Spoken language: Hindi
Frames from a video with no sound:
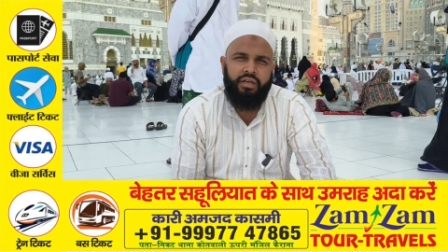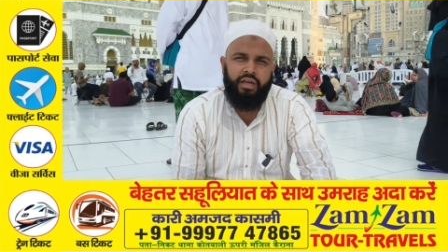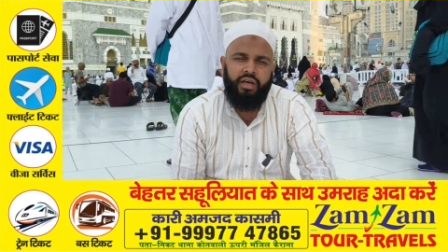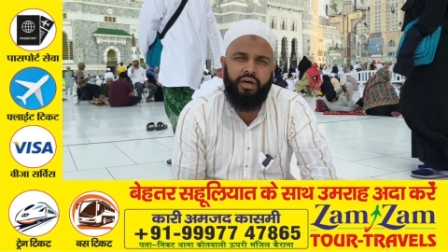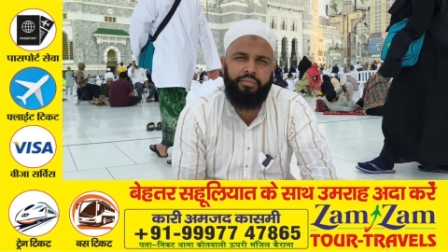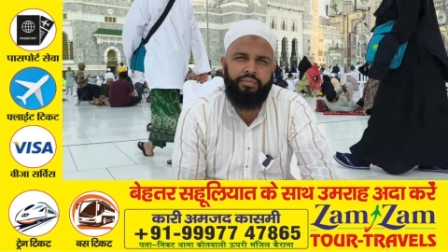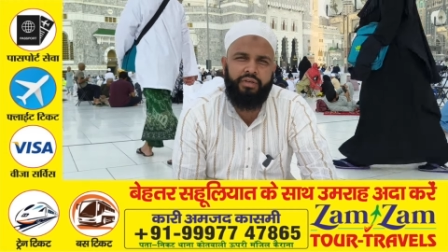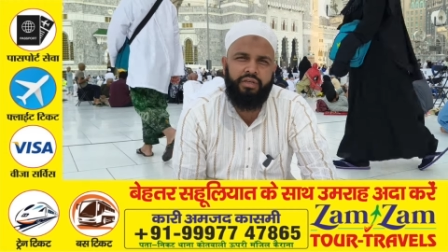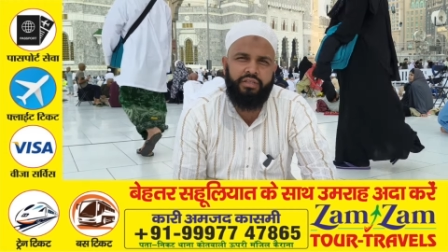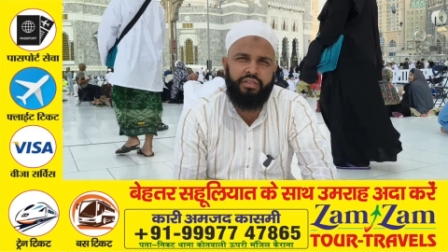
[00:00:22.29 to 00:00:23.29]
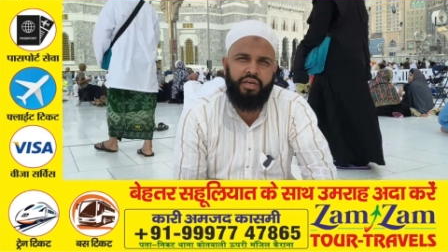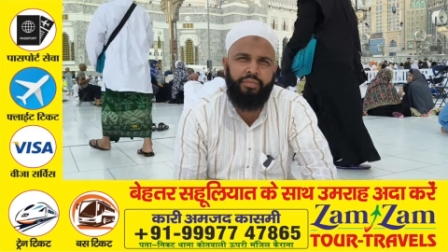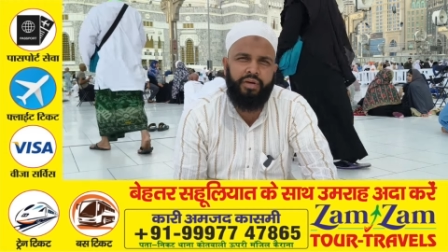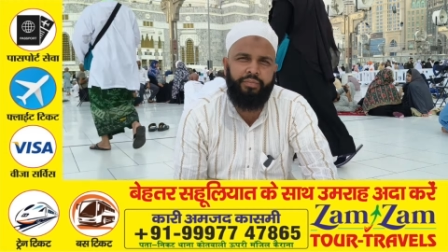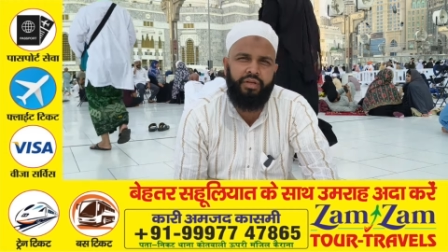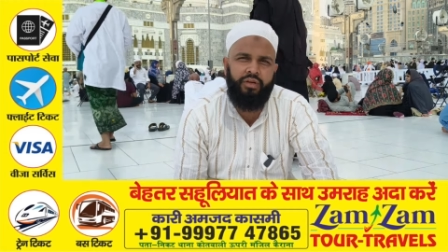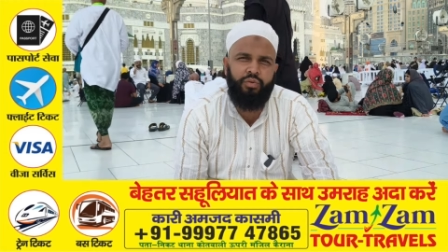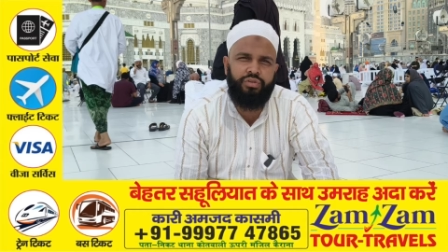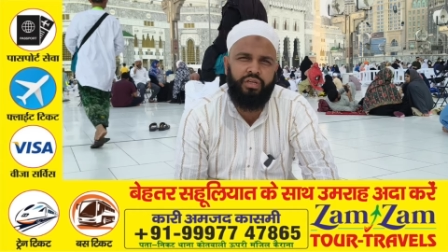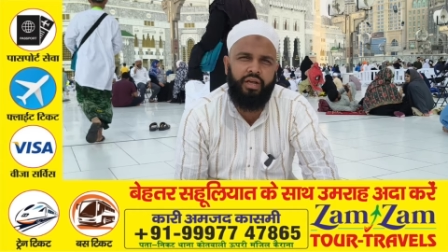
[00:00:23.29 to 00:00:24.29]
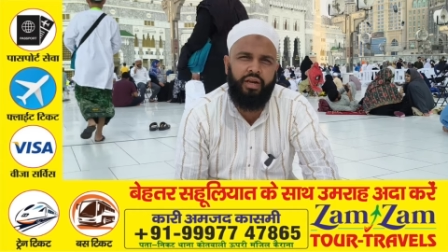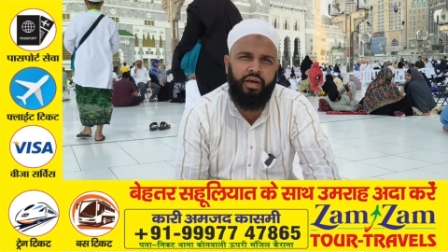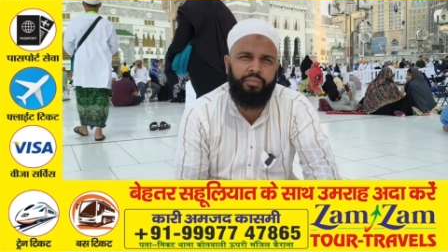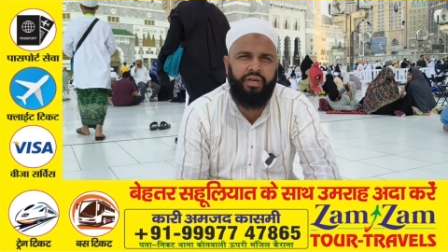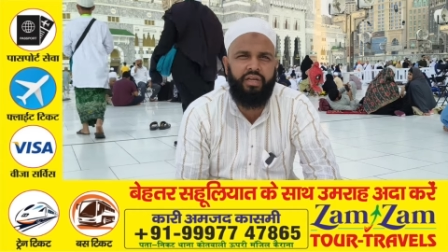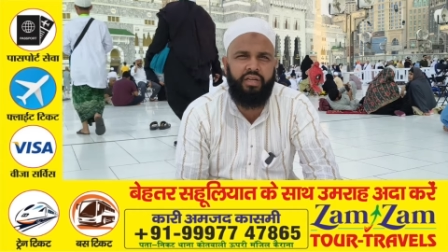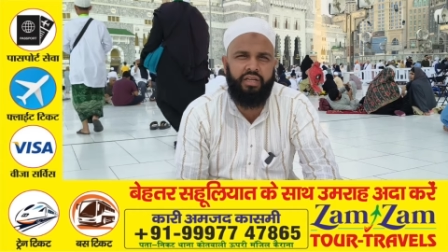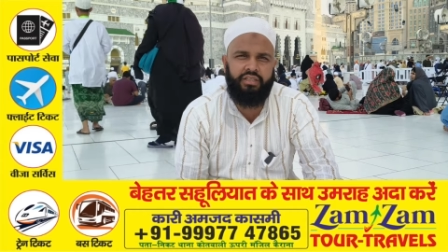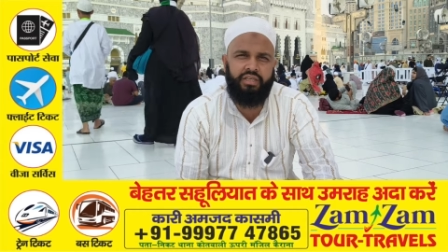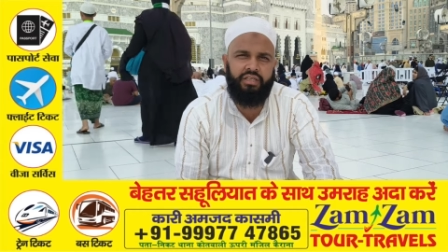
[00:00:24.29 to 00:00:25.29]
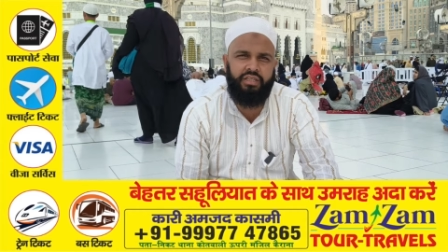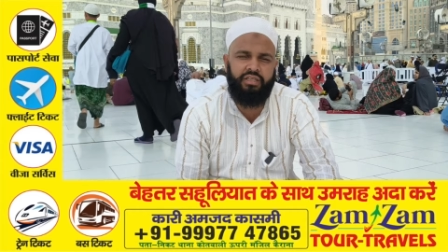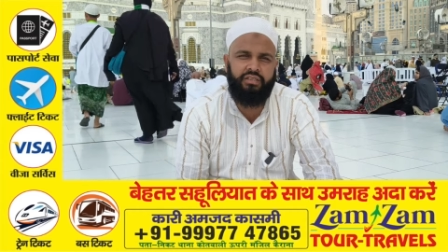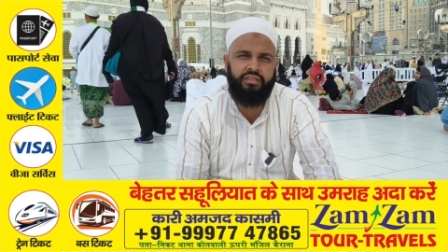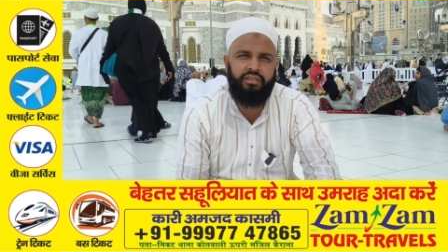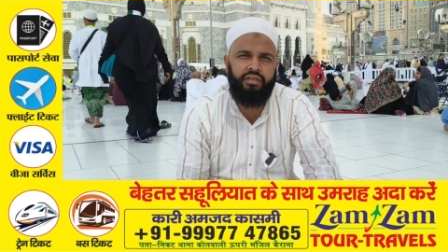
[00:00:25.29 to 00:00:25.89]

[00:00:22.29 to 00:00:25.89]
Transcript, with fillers: कि हम इस ख़बर में उसका नाम नहीं लेना चाहते